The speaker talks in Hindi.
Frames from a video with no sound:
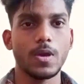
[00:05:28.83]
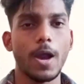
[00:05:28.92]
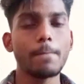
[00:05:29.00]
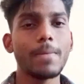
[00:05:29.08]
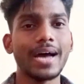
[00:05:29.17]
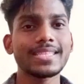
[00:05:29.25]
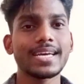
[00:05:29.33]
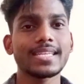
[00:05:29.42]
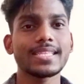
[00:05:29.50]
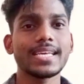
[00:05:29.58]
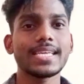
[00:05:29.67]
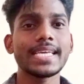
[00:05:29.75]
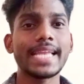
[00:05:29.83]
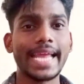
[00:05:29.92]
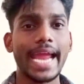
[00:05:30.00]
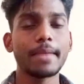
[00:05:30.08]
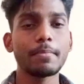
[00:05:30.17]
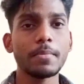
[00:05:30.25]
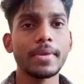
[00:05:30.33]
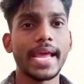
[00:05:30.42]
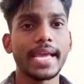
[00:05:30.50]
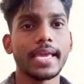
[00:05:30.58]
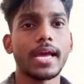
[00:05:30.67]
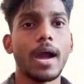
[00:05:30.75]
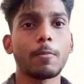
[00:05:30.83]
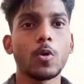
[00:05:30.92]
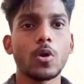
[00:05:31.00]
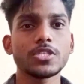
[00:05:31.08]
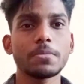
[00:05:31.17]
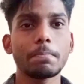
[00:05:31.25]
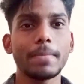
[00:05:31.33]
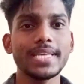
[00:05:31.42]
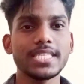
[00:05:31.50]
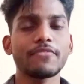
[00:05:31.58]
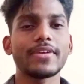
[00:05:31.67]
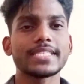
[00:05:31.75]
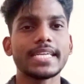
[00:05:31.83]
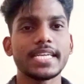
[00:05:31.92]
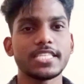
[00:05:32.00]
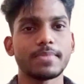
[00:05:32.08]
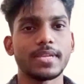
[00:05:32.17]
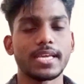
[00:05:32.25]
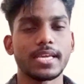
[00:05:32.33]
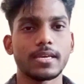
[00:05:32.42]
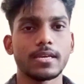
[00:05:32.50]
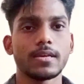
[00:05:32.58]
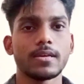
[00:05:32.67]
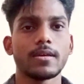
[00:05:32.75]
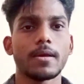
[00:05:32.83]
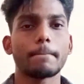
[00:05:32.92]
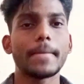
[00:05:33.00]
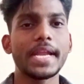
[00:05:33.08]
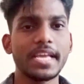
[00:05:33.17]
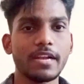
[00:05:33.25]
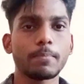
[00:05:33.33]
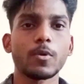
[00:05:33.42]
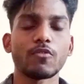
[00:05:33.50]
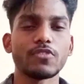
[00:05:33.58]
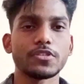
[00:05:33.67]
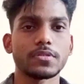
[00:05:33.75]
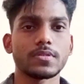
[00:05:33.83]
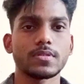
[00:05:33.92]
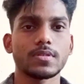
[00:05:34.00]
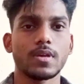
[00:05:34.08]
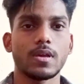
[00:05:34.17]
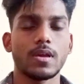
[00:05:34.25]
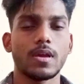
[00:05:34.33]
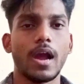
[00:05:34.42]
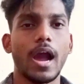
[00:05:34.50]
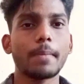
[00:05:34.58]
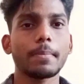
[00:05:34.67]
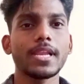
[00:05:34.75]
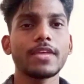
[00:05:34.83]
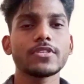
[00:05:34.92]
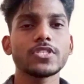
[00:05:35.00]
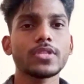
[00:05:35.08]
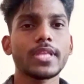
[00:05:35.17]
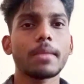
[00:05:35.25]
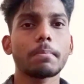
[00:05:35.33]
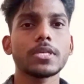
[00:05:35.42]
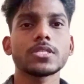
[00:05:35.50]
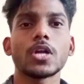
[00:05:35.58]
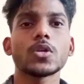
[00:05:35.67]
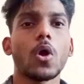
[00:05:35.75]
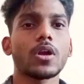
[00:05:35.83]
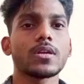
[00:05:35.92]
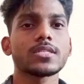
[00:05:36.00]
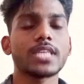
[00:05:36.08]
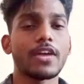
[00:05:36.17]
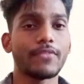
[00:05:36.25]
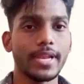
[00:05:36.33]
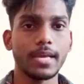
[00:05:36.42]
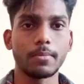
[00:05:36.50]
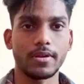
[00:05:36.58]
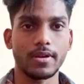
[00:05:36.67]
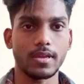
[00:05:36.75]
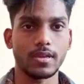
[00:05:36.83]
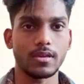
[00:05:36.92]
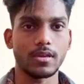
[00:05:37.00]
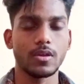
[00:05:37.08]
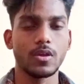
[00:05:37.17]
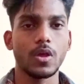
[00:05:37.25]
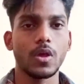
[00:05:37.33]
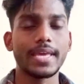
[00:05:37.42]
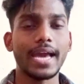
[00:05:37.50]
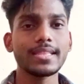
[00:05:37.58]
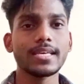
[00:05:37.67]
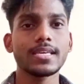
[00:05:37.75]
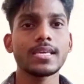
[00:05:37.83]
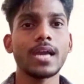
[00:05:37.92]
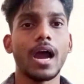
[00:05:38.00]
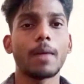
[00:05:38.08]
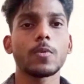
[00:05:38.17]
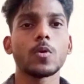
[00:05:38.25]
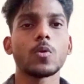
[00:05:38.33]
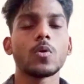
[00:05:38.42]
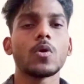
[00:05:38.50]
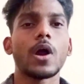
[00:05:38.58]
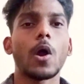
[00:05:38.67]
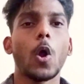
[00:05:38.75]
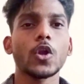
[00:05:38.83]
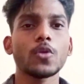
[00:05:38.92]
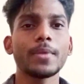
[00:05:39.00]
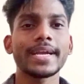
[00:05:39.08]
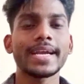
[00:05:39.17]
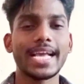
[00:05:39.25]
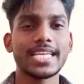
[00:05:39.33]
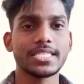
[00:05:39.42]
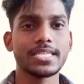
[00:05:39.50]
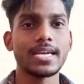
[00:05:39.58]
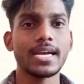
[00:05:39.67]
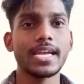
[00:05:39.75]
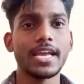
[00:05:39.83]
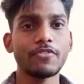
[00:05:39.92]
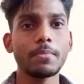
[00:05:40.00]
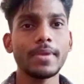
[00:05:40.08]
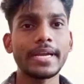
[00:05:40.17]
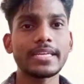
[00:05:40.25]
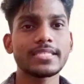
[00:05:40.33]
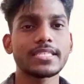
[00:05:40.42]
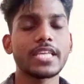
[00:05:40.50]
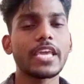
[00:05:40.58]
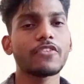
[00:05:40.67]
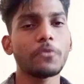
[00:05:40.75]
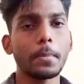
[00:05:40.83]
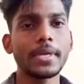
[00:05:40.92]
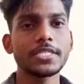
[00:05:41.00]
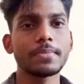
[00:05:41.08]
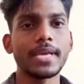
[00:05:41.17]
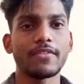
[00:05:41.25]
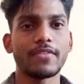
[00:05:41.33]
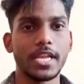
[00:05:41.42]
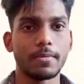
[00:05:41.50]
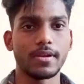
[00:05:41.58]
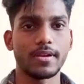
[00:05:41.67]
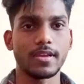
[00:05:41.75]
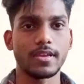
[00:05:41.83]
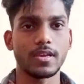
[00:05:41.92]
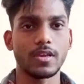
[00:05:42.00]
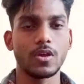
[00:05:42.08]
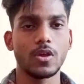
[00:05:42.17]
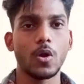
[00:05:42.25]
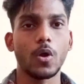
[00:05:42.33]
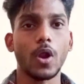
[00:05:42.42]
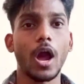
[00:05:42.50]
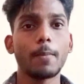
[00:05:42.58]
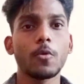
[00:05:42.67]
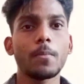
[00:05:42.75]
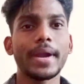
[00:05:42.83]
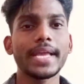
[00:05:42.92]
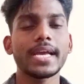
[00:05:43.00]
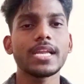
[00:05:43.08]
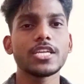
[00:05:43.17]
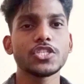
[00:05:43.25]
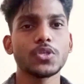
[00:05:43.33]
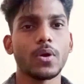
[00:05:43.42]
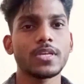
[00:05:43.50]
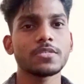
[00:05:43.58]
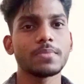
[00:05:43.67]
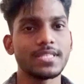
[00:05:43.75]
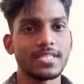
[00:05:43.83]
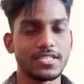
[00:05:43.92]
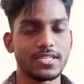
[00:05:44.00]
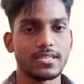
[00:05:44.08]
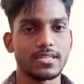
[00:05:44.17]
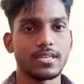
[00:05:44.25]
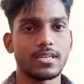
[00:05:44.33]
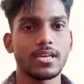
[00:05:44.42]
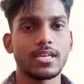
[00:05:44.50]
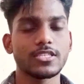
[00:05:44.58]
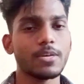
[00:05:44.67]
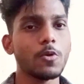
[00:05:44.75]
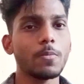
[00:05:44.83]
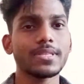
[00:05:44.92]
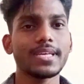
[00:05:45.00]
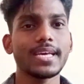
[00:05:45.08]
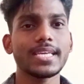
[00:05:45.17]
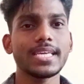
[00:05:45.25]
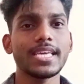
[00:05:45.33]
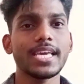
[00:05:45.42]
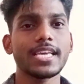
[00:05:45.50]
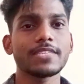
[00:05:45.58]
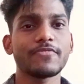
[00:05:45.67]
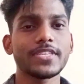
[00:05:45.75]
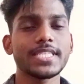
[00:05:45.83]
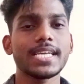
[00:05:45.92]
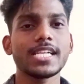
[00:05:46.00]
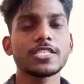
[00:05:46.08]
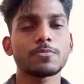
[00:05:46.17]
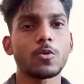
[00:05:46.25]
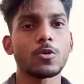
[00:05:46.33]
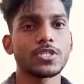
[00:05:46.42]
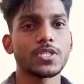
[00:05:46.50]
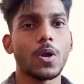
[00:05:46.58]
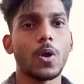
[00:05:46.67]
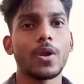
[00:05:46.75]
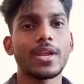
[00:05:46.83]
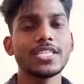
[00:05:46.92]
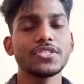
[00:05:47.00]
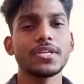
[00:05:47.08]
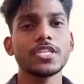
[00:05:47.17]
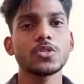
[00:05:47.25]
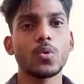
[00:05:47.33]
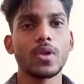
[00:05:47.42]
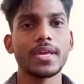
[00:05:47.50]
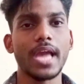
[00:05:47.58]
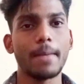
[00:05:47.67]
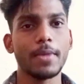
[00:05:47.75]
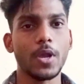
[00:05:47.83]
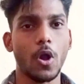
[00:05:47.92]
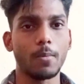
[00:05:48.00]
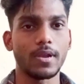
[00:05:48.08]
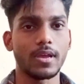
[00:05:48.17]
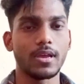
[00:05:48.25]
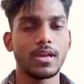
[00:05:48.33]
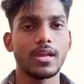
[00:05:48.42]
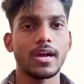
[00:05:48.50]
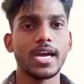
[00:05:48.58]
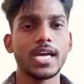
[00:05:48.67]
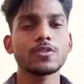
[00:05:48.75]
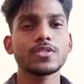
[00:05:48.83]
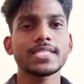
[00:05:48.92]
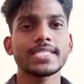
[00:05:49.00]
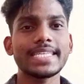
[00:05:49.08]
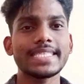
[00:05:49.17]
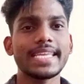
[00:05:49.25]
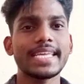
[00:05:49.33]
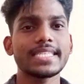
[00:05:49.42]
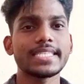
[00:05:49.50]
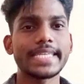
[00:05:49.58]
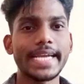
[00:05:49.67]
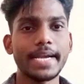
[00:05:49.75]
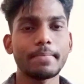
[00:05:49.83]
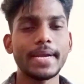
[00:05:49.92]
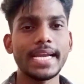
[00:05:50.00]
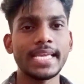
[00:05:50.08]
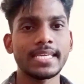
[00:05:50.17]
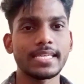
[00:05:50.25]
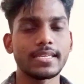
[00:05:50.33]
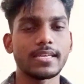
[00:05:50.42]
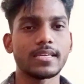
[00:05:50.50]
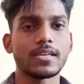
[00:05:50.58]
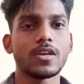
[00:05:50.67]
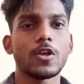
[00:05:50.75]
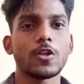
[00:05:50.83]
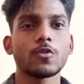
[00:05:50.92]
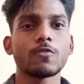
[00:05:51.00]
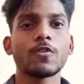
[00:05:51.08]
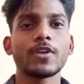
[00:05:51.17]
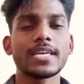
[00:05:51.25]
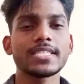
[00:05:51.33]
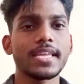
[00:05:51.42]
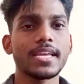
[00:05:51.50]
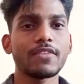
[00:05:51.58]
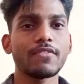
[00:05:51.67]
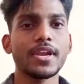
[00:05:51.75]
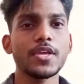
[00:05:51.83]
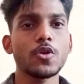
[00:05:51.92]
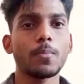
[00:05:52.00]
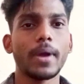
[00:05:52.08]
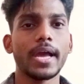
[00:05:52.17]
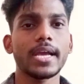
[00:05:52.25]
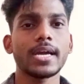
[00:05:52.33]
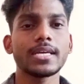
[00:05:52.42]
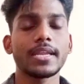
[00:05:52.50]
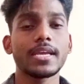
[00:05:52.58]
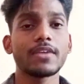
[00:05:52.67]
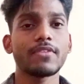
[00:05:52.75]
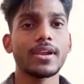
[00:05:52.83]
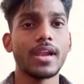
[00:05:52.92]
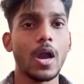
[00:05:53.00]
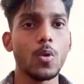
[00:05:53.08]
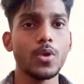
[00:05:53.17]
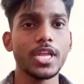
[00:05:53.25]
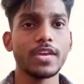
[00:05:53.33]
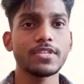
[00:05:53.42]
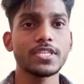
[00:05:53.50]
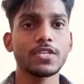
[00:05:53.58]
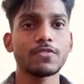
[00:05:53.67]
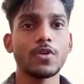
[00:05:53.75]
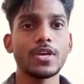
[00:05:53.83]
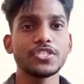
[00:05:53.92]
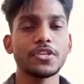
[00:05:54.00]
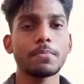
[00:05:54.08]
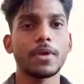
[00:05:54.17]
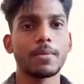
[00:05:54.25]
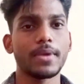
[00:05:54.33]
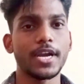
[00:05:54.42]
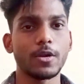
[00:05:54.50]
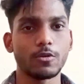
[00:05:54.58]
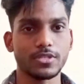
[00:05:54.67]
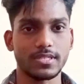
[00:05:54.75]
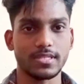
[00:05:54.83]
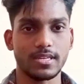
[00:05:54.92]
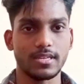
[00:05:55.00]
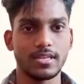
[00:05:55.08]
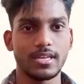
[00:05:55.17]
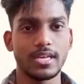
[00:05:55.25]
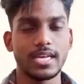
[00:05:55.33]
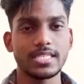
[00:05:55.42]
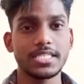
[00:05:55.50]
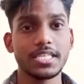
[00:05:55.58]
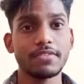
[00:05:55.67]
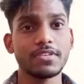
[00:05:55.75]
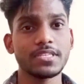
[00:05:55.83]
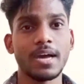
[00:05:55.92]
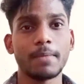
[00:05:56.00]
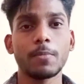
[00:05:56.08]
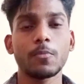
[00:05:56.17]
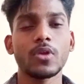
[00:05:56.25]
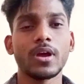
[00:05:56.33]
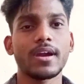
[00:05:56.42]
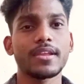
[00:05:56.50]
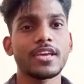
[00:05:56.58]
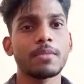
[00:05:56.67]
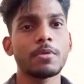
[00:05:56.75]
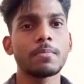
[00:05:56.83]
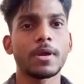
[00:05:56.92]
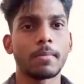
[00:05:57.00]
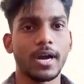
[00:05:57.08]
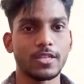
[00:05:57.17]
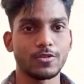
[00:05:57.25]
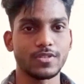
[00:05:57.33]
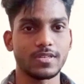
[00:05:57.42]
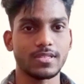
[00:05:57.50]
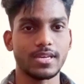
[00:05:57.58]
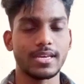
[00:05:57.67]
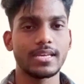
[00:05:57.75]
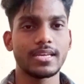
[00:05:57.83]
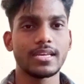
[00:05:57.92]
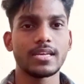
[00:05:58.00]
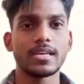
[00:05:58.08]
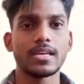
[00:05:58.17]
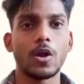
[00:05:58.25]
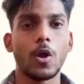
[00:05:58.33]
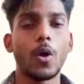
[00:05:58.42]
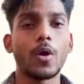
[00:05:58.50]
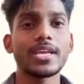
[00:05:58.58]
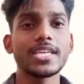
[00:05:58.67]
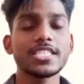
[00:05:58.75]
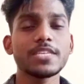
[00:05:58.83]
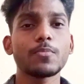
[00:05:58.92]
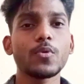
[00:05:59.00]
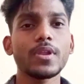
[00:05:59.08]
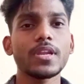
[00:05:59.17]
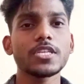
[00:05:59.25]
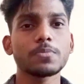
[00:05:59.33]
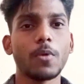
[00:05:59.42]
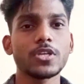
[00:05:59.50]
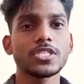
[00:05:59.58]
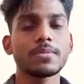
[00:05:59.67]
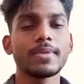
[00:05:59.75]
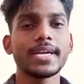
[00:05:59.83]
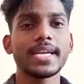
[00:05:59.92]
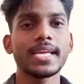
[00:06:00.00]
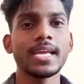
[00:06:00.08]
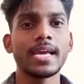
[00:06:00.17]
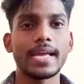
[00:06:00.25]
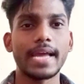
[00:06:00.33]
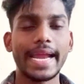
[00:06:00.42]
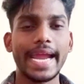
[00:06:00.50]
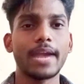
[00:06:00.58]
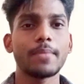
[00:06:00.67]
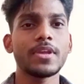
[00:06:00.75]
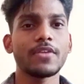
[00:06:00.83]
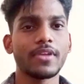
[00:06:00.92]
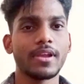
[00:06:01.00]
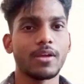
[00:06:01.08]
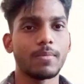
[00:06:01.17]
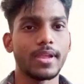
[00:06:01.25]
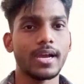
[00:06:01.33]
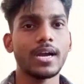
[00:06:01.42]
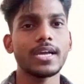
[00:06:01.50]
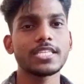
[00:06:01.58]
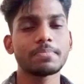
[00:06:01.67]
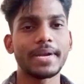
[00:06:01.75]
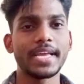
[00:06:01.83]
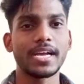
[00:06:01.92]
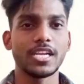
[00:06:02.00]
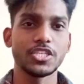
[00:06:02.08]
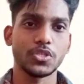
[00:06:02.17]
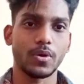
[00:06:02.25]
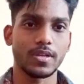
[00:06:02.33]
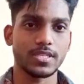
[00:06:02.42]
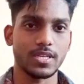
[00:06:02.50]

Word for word: अब बात करते हैं कि इन अकेडमी में रह के आपको कौन सी बेसिक फैसिलिटीज मिलेगी मेडिकल प्रोविजन आपके लिए फिजियोथेरेपिस्ट डॉक्टर्स अवेलेबल रहेंगे यहाँ तक कि आपको ऑटोमेटेड एक्सटर्नल डेफिबिलेटर जैसे इक्विपमेंट्स भी अवेलेबल रहेंगे और आपको मेडिकल इंश्योरेंस भी दी जाएगी सबको पता है कि ये फिजिकल स्पोर्ट्स है और इंजरीज होना यहाँ पे कॉमन है अगर उसकी सही तरीके से ट्रीटमेंट नहीं की गई तो वो ढंग से रिकवर नहीं हो पाएगा रिकवर ना होने की वजह से वो इंजरी परमानेंट हो सकता है जिसकी वजह से आपका पूरा करियर भी बर्बाद हो सकता है और इसकी पूरी रिस्पॉन्सिबिलिटी अकेडमी या फिर क्लब लेगा इस मेडिकल इंश्योरेंस